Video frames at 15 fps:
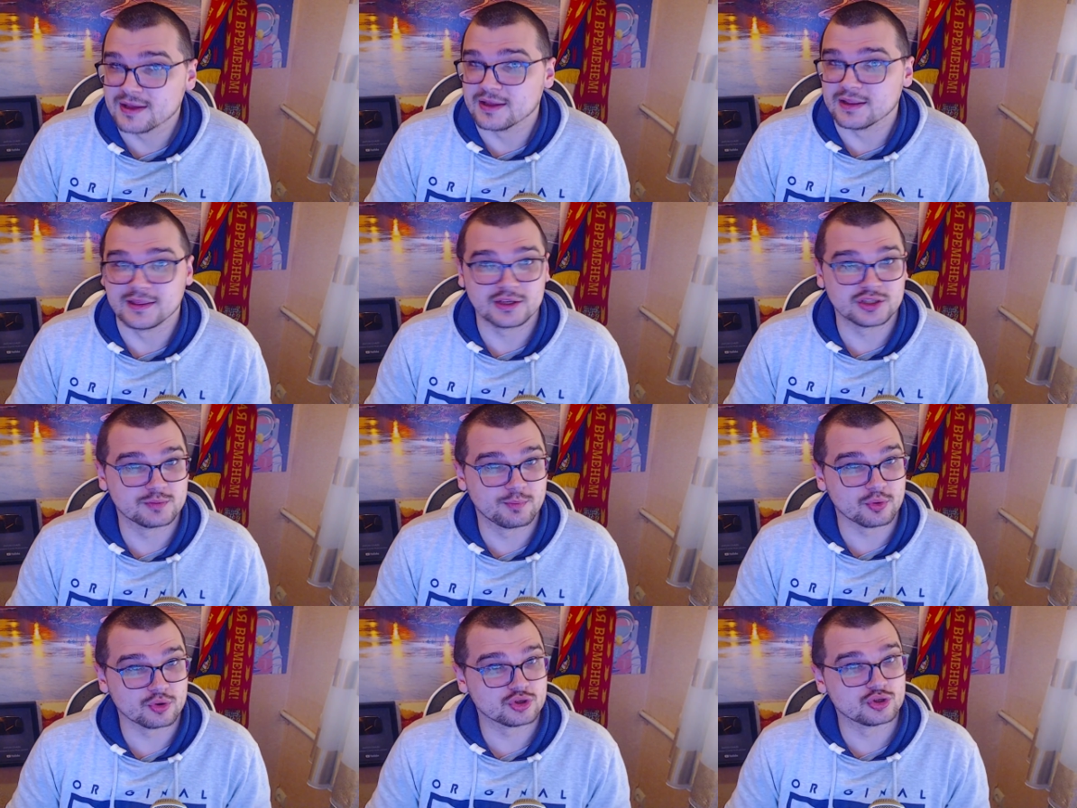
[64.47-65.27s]
На
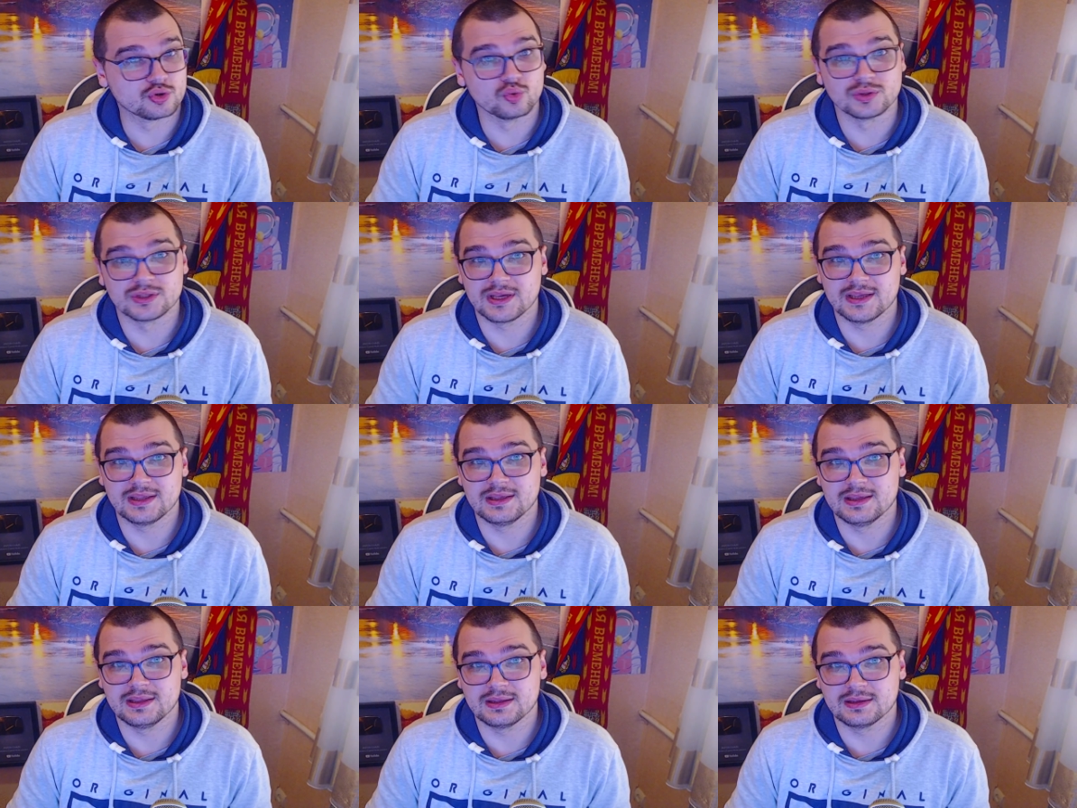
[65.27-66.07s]
Sports.ru
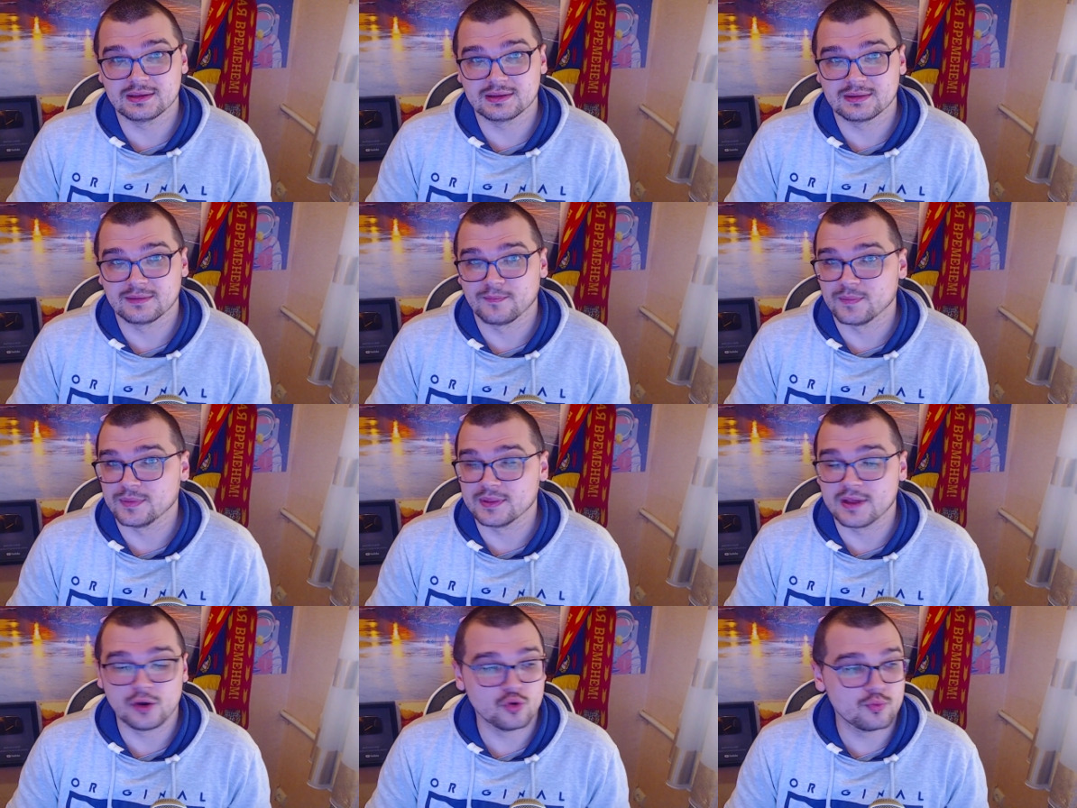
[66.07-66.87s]
зайдите,
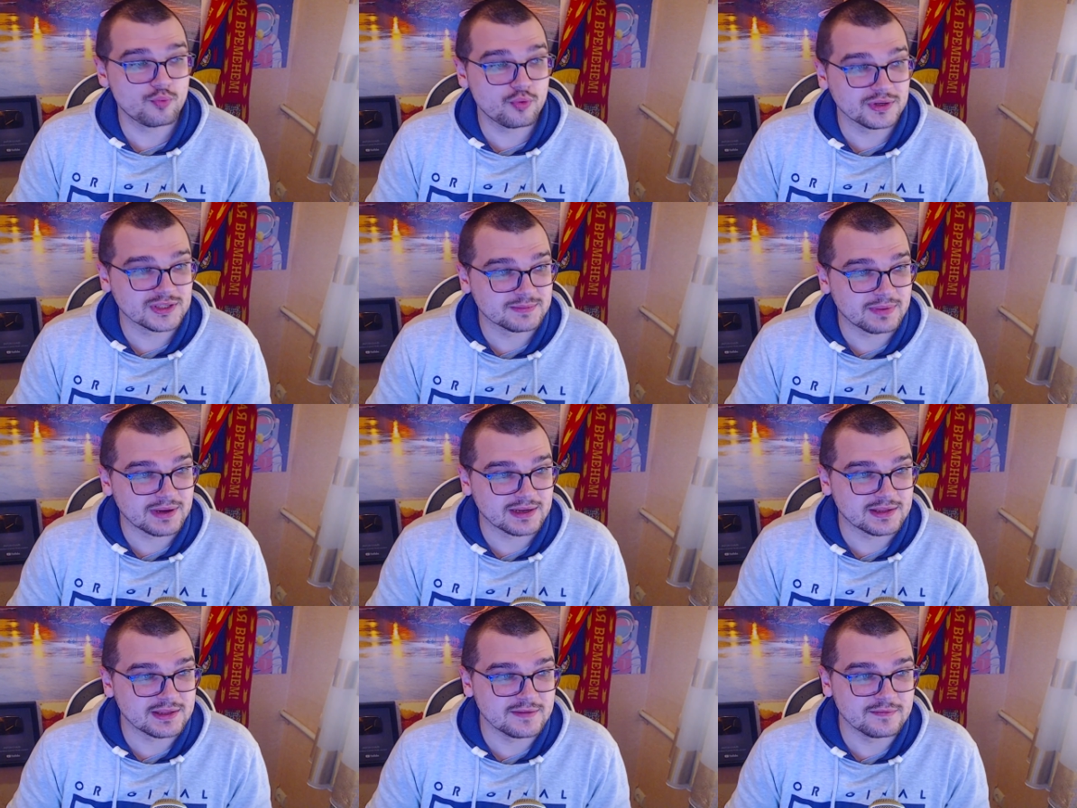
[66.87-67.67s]
на любой
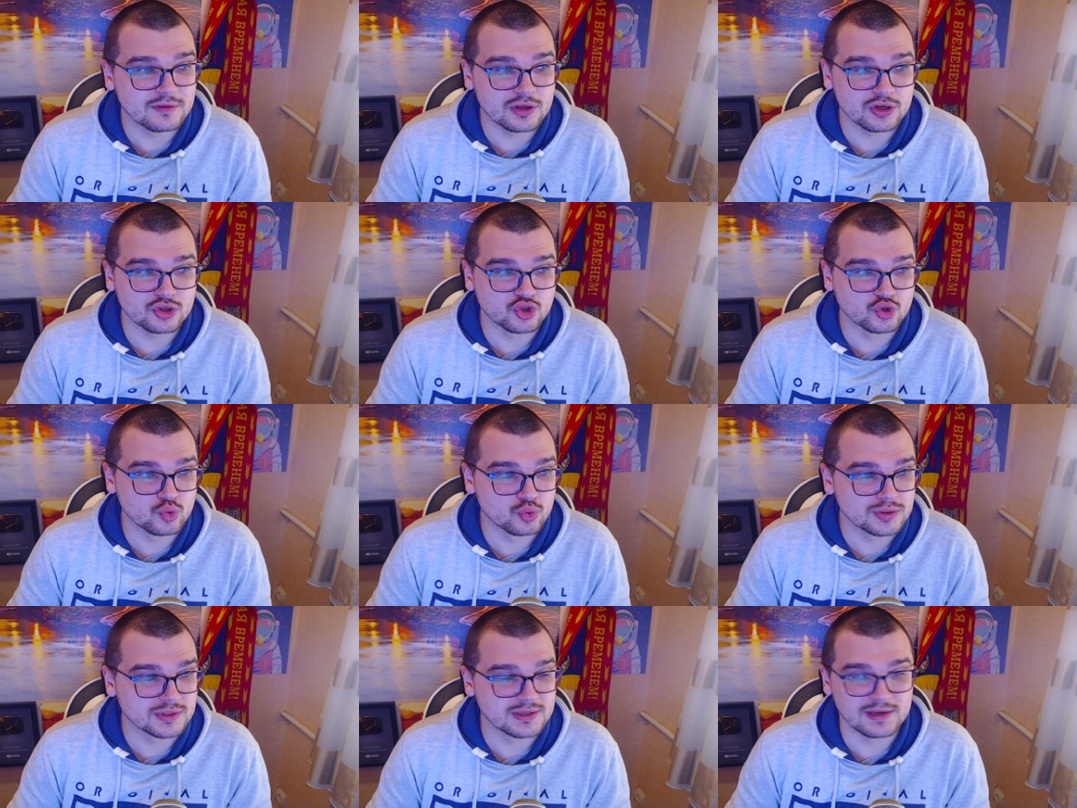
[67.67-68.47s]
спортивный
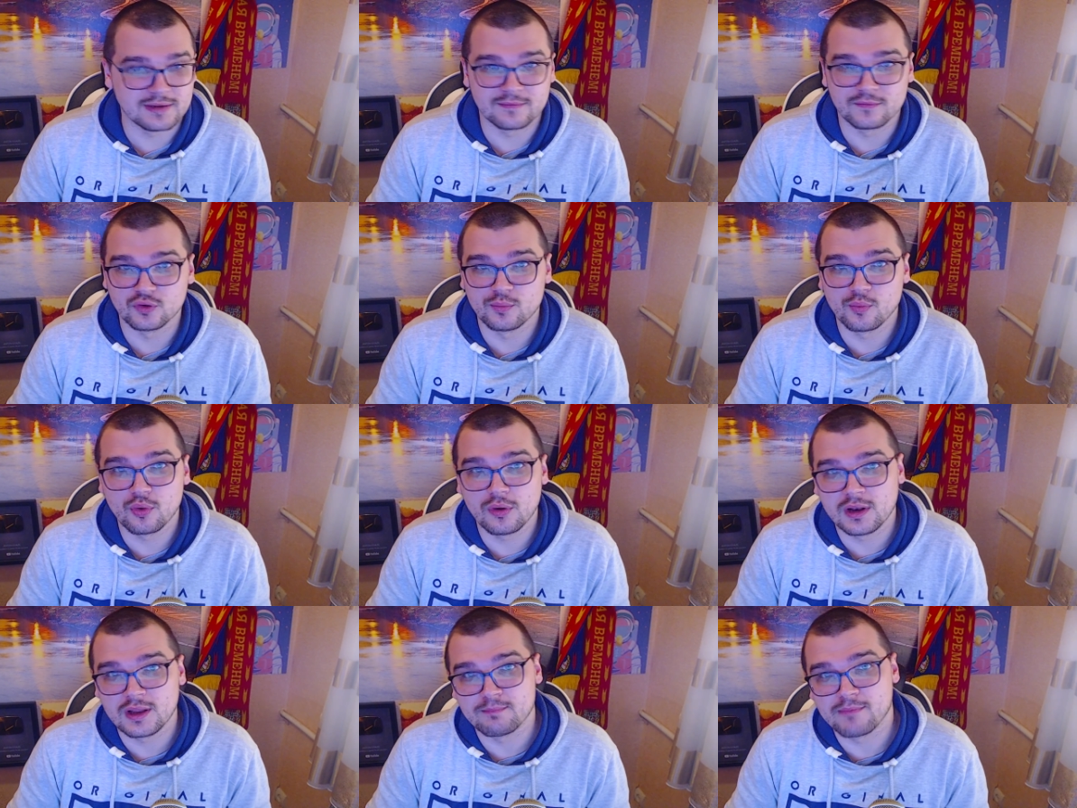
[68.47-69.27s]
ресурс или
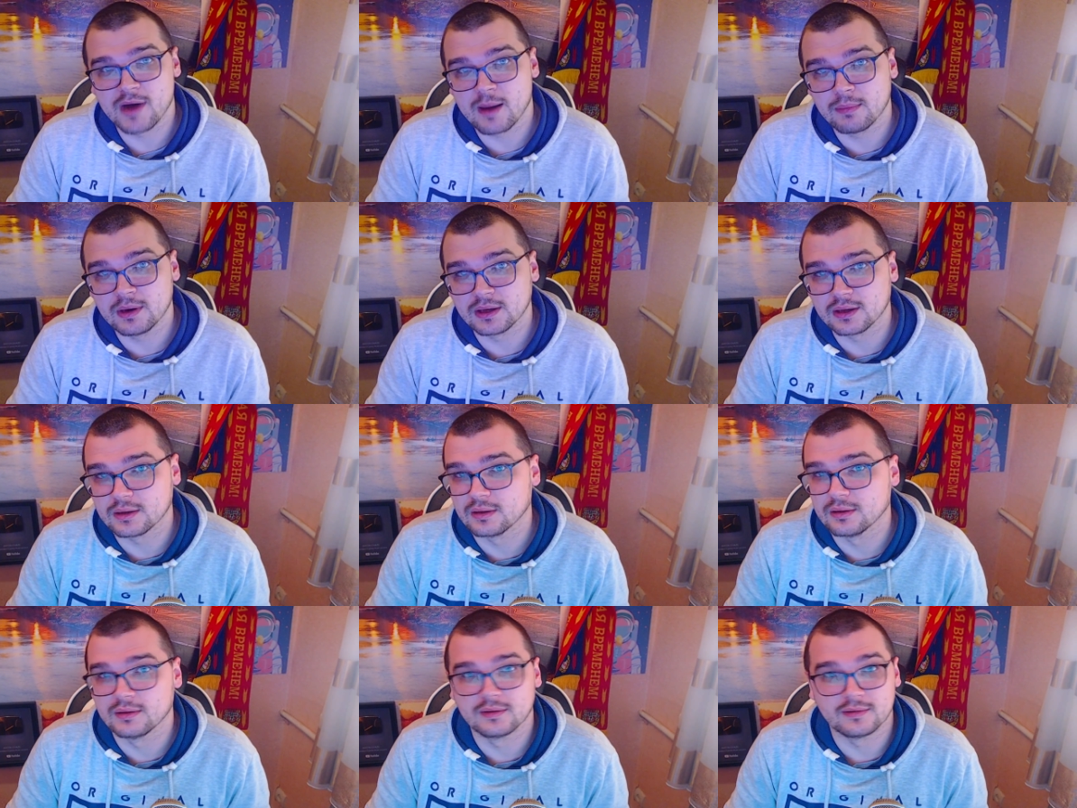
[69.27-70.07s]
футбольный паблик
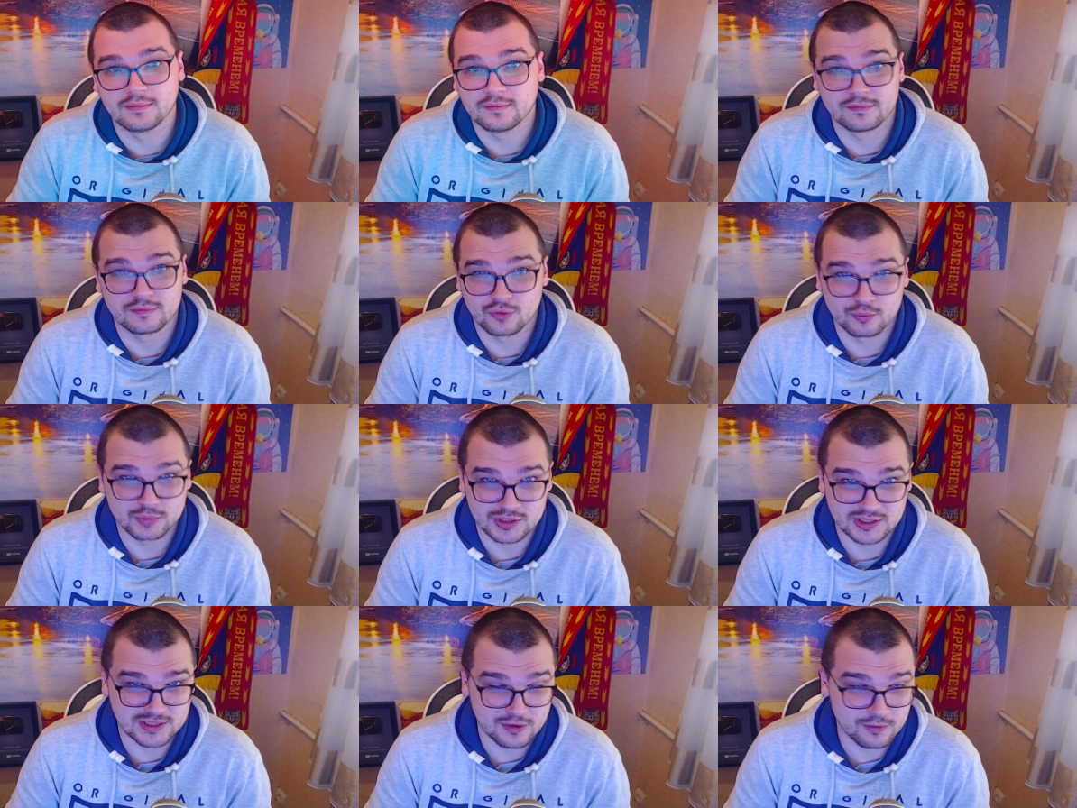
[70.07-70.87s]
э, в том
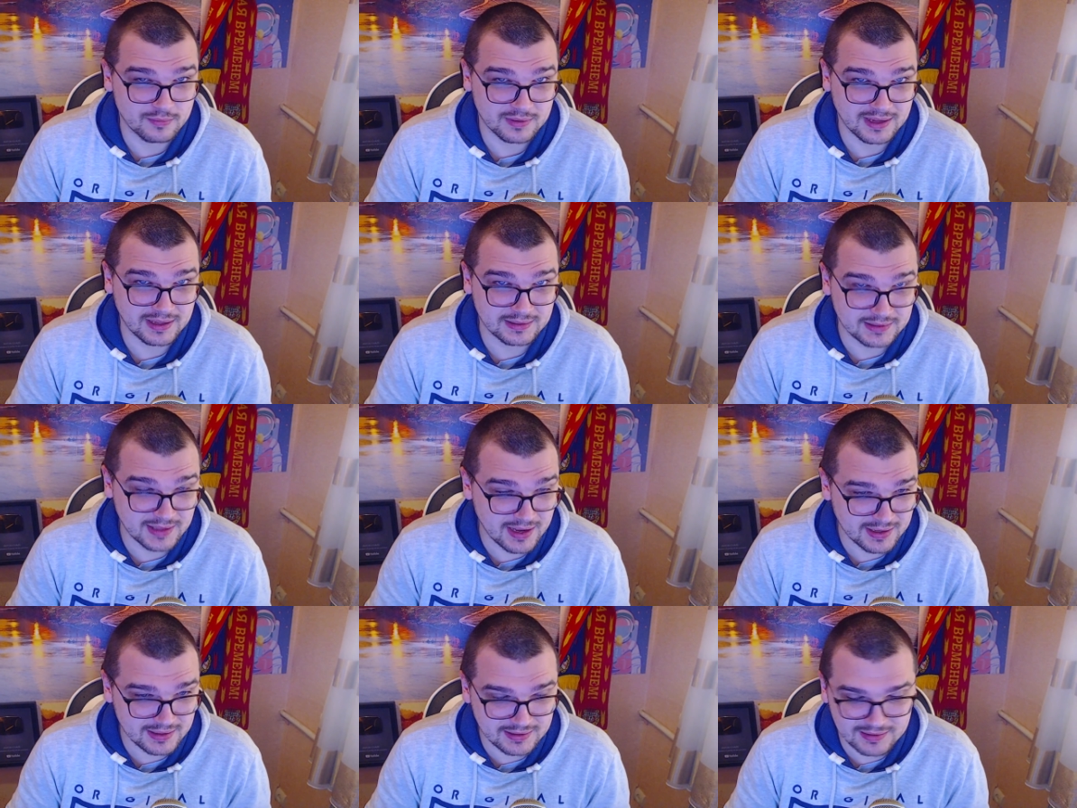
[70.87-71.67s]
же самом
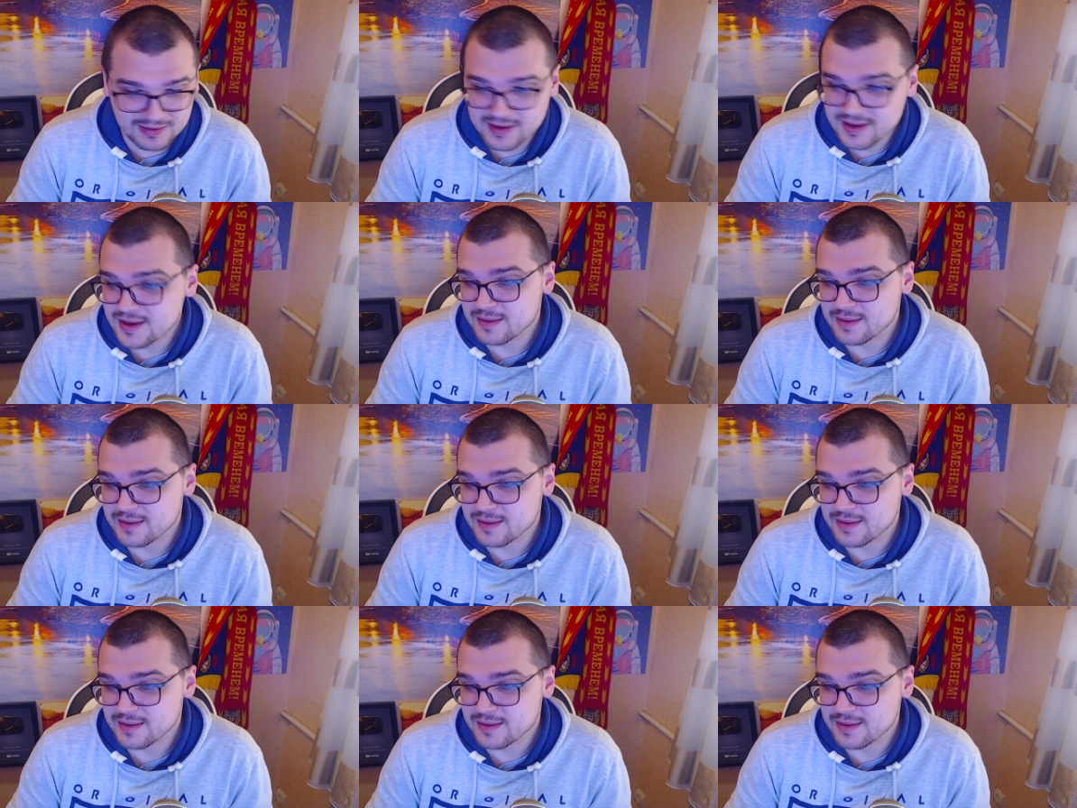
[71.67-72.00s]
ВКонтакте,